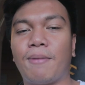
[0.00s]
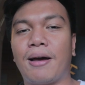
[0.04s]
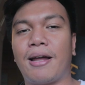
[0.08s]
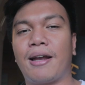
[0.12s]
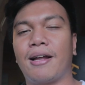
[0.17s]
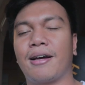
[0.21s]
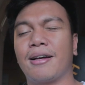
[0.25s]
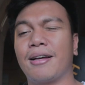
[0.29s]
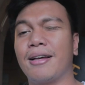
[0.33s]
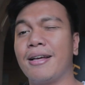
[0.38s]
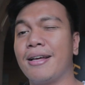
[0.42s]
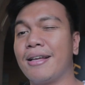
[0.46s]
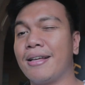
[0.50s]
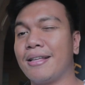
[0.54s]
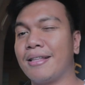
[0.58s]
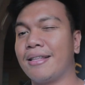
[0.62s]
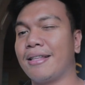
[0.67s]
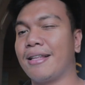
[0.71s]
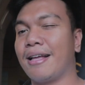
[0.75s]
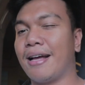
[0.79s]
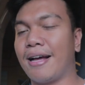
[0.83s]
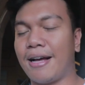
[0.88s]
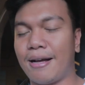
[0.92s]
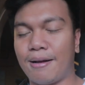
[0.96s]
parang
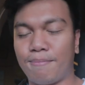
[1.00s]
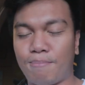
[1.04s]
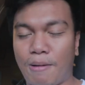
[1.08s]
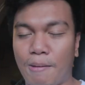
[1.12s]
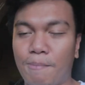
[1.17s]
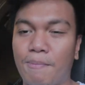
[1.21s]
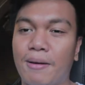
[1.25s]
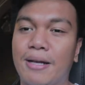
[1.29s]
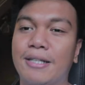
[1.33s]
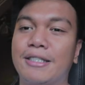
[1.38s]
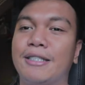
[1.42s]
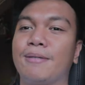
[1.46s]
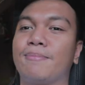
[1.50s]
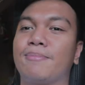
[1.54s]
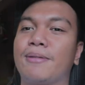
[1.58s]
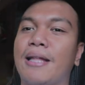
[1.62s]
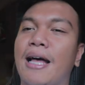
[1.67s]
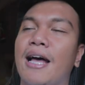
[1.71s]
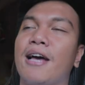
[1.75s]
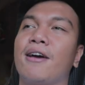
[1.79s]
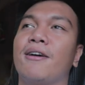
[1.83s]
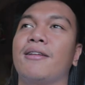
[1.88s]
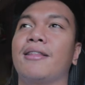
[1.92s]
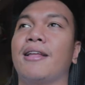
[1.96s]
napapaisip
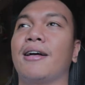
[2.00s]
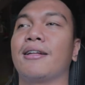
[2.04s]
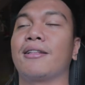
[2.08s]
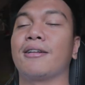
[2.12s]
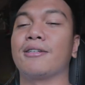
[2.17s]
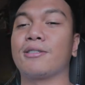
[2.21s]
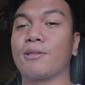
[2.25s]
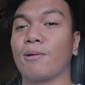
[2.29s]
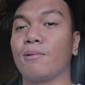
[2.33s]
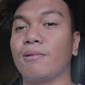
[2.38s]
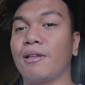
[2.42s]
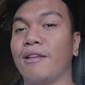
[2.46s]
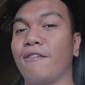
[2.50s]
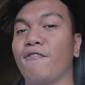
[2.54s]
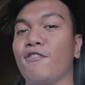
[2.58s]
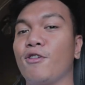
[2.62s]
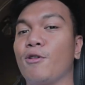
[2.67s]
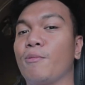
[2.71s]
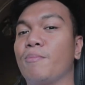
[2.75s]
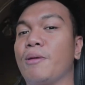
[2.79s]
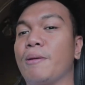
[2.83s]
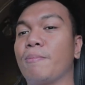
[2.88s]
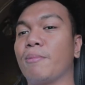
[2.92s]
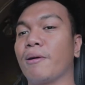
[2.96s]
tayo na there's only
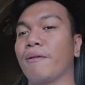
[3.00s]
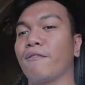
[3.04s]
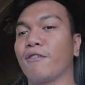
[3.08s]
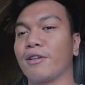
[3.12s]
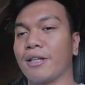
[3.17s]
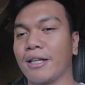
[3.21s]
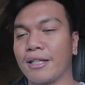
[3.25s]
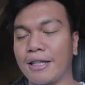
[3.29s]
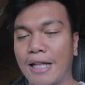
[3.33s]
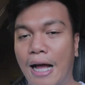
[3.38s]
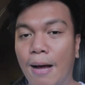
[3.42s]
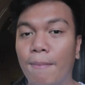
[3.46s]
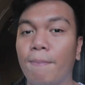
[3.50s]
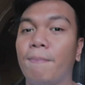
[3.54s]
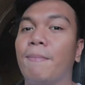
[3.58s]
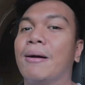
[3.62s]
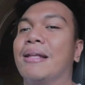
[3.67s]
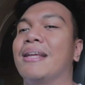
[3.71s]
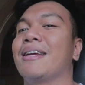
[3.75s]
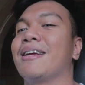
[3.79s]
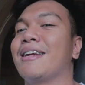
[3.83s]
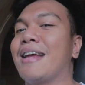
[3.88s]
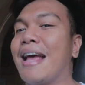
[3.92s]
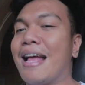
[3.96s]
few people for the top.
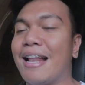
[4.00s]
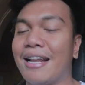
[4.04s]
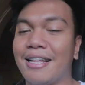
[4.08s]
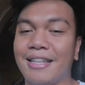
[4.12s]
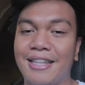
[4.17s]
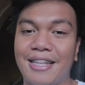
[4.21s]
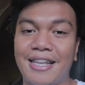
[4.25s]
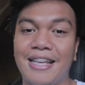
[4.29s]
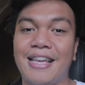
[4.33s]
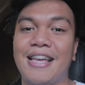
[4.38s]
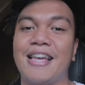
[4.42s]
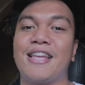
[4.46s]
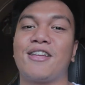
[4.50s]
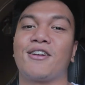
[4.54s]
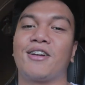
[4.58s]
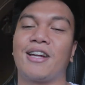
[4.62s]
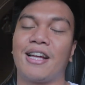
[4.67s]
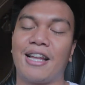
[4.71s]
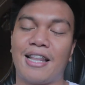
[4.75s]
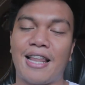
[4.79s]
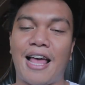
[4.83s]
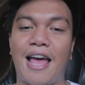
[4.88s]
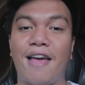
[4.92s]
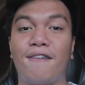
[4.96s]
But in reality, in
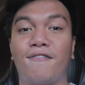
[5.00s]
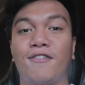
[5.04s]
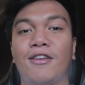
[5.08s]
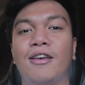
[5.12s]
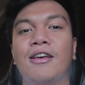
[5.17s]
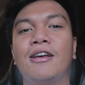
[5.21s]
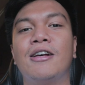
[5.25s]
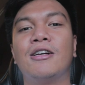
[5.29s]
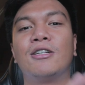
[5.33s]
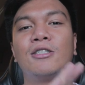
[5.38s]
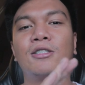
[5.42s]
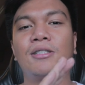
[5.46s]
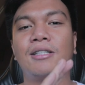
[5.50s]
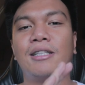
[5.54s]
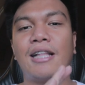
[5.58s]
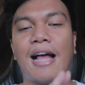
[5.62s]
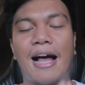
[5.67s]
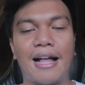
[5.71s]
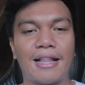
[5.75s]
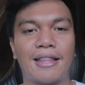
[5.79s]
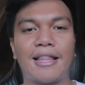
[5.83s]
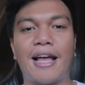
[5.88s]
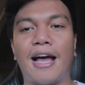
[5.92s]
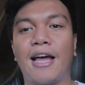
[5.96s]
real life,
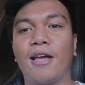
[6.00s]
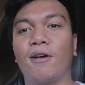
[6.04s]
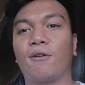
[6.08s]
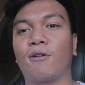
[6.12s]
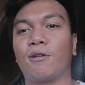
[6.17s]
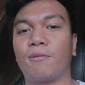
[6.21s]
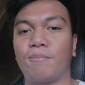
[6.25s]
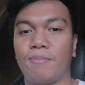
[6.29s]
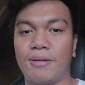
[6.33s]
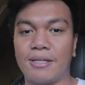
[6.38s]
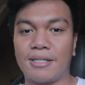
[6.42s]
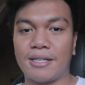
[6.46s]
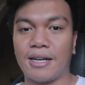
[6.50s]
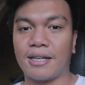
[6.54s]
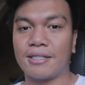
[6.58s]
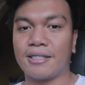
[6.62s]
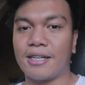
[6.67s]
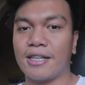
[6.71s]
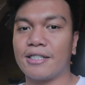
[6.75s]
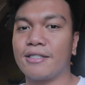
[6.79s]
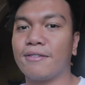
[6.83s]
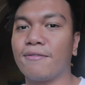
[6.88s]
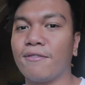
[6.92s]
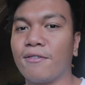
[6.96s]
lahat tayo could be
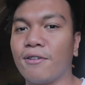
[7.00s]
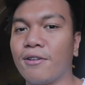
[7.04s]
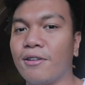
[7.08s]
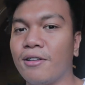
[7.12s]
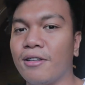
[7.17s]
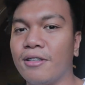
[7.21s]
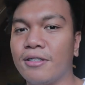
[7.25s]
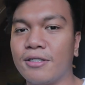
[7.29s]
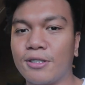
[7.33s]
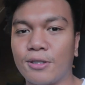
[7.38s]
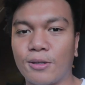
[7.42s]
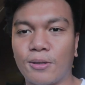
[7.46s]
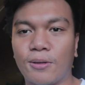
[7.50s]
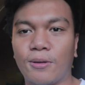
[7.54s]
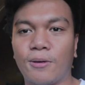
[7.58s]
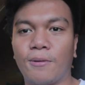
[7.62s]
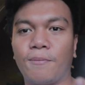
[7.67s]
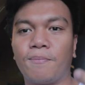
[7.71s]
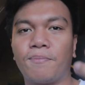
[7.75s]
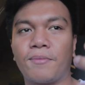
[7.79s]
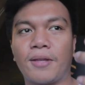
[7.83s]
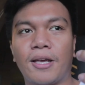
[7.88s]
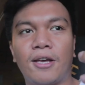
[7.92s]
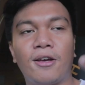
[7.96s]
successful. So,
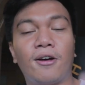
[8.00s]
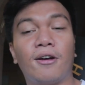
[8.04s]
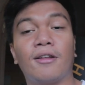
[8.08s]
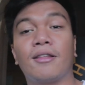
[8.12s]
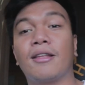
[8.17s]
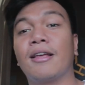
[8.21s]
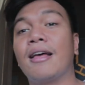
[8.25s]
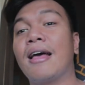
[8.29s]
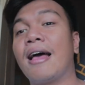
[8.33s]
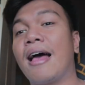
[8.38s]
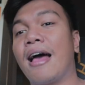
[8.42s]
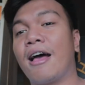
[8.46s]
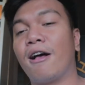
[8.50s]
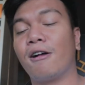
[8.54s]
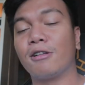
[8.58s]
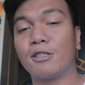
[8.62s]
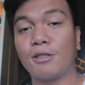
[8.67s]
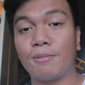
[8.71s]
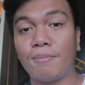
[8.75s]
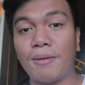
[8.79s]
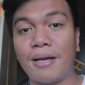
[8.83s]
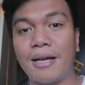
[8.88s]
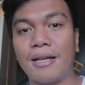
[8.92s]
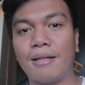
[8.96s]
yun. I
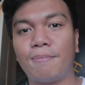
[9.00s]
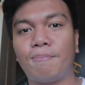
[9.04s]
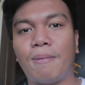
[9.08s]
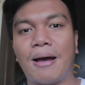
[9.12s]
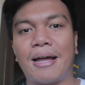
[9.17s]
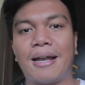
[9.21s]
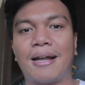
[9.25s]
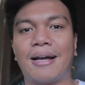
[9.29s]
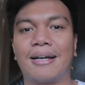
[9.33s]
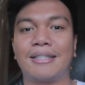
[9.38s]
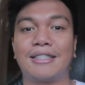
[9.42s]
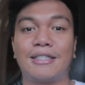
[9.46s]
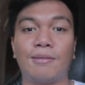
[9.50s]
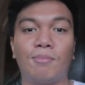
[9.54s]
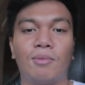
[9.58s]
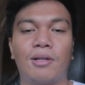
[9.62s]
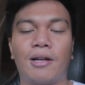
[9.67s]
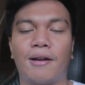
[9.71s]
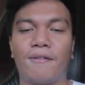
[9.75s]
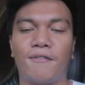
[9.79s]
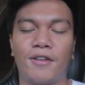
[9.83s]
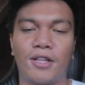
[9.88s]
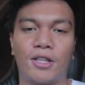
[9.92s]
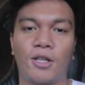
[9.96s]
also made parang a
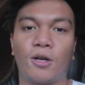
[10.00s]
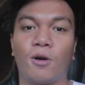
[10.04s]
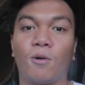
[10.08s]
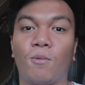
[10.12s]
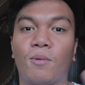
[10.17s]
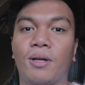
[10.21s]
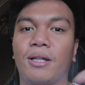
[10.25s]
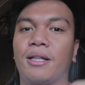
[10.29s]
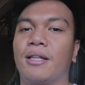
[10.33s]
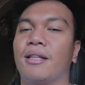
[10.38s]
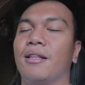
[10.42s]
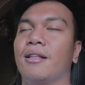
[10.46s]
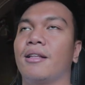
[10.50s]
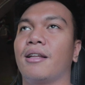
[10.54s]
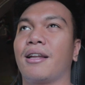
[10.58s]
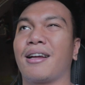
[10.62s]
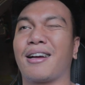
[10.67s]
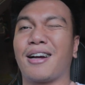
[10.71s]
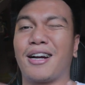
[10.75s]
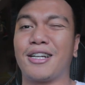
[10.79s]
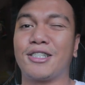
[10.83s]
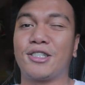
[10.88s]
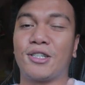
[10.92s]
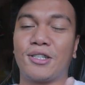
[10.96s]
similar video with
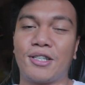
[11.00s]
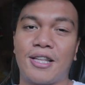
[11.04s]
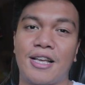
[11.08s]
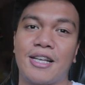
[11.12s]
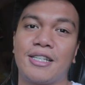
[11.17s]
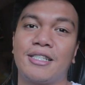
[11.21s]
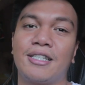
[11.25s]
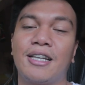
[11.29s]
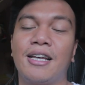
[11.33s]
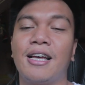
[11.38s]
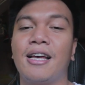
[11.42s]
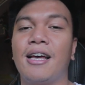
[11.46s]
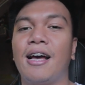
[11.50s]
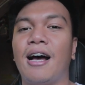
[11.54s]
regards to this.